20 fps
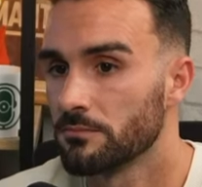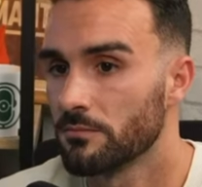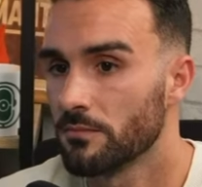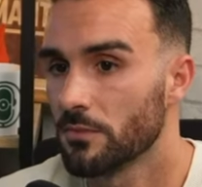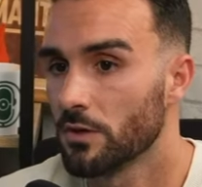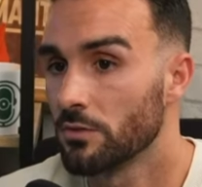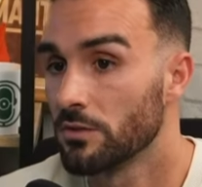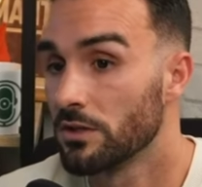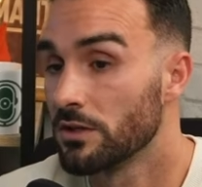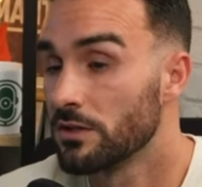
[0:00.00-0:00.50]

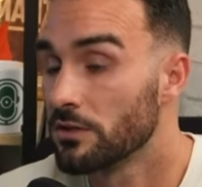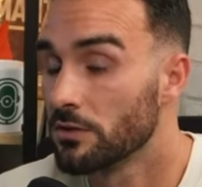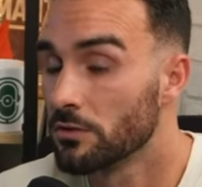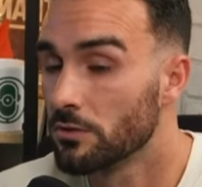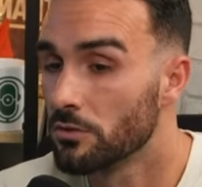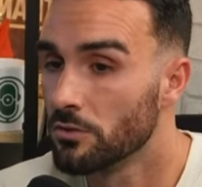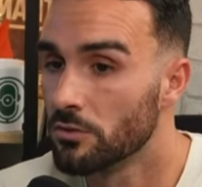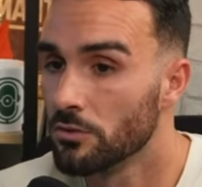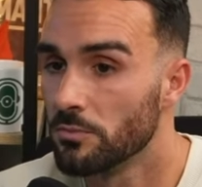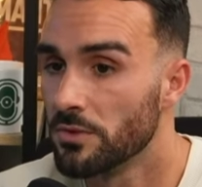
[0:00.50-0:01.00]
on était
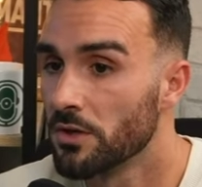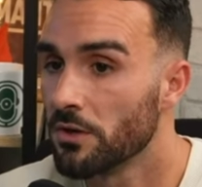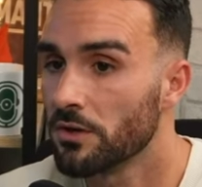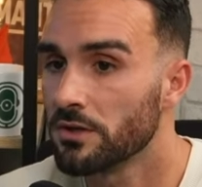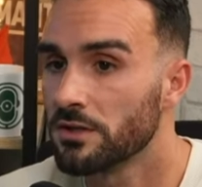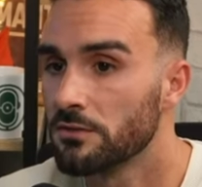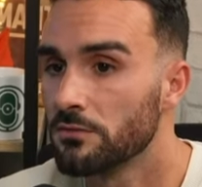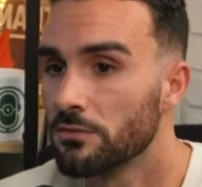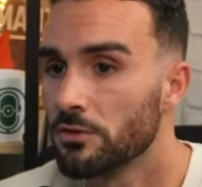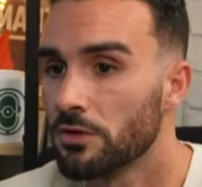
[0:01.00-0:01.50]
au
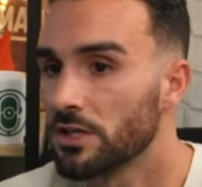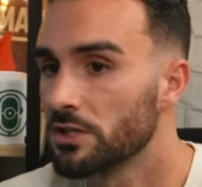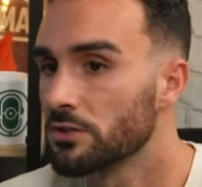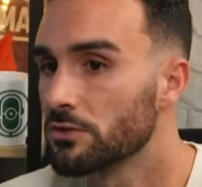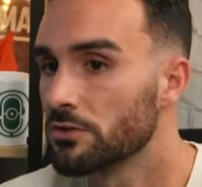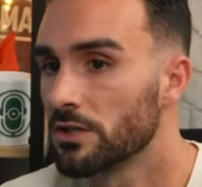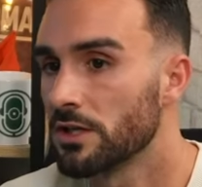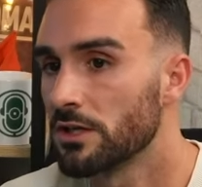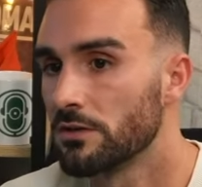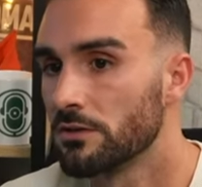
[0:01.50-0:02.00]
meilleur niveau
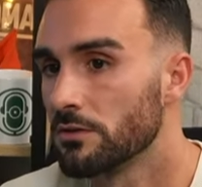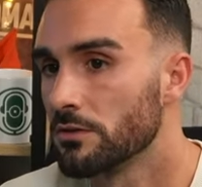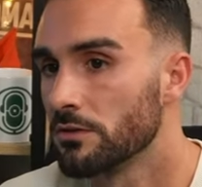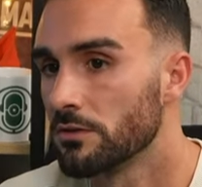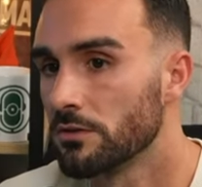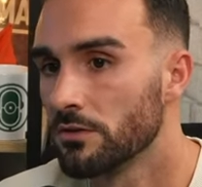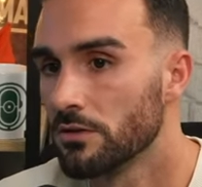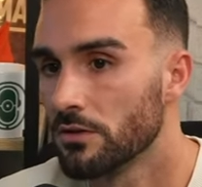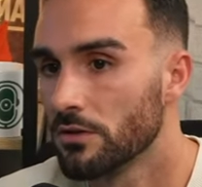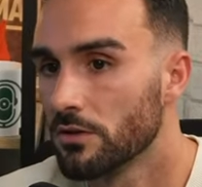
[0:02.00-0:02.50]

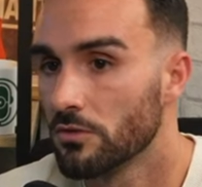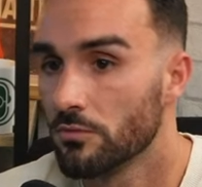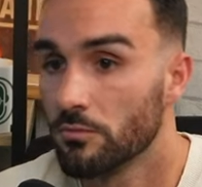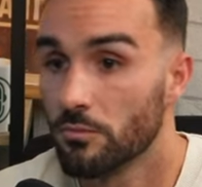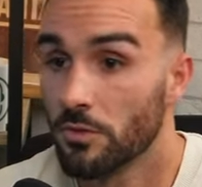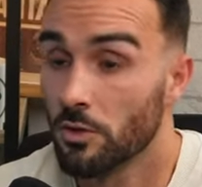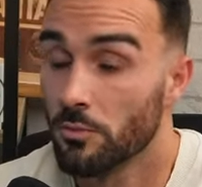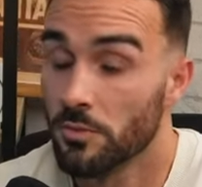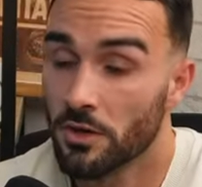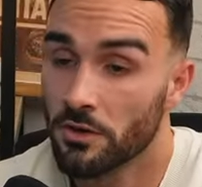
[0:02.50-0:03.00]
régional
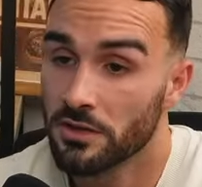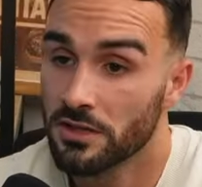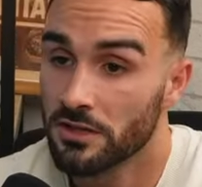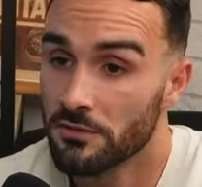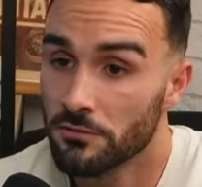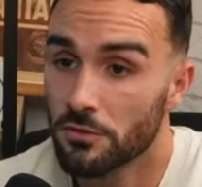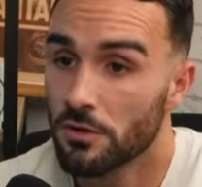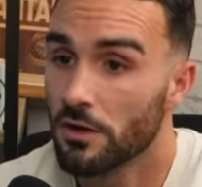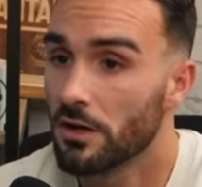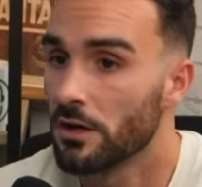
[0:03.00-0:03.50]
bah, au meilleur
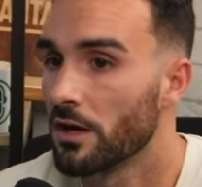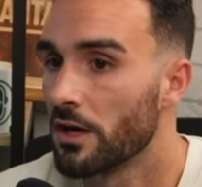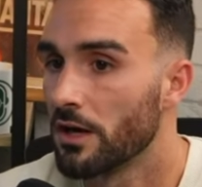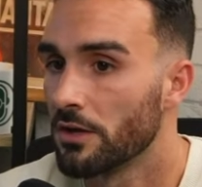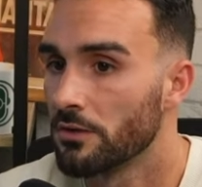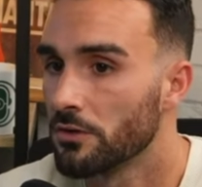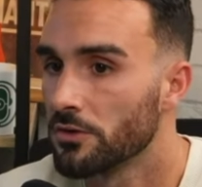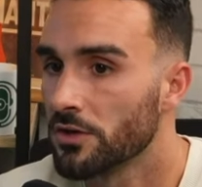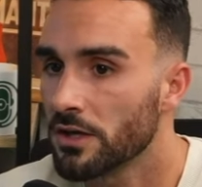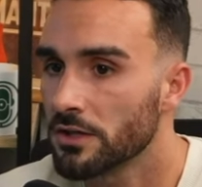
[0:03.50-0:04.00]
niveau à,
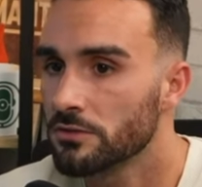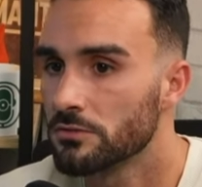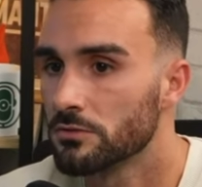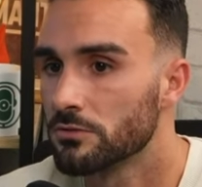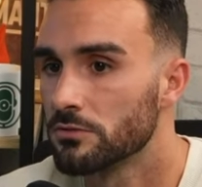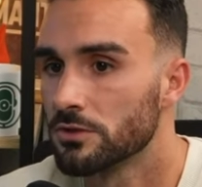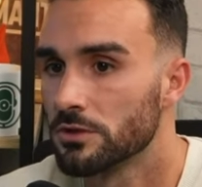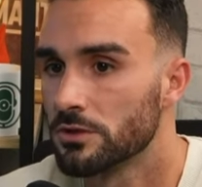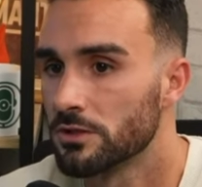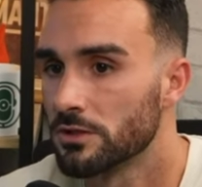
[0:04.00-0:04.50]
notre âge,
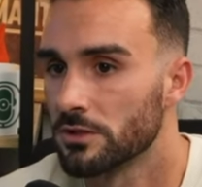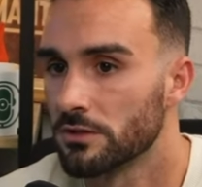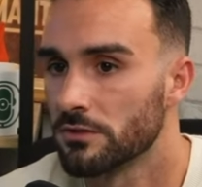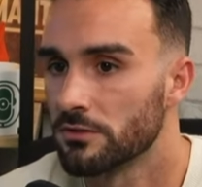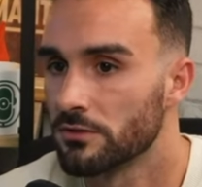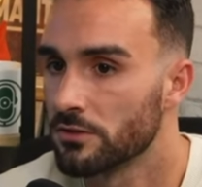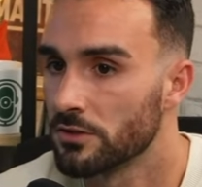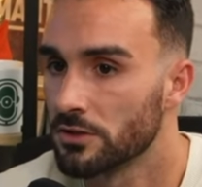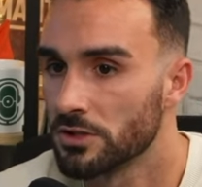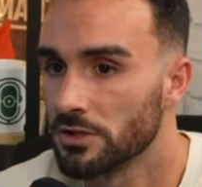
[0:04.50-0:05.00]
donc c'était
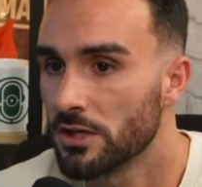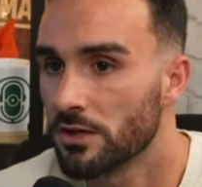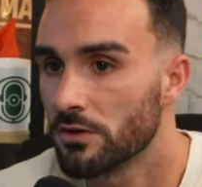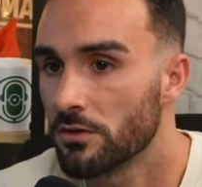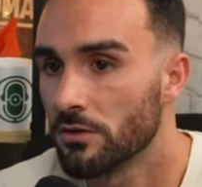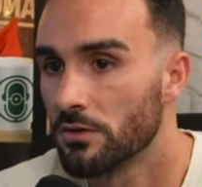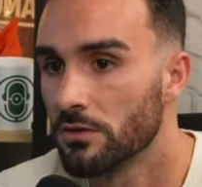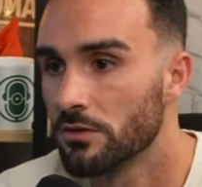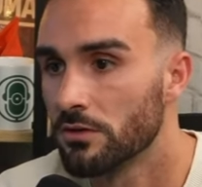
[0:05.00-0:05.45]
génial. quoi.